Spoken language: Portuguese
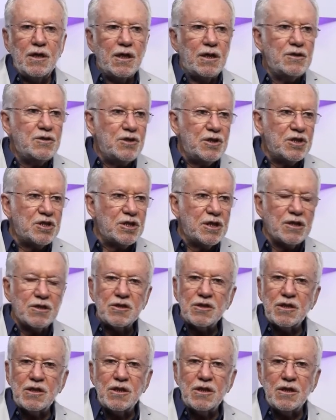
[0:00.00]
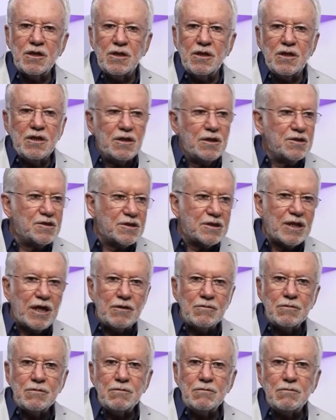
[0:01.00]
Indígenas que
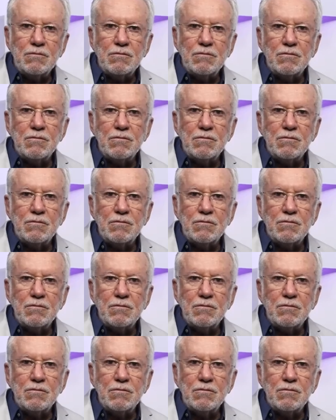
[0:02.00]
estão,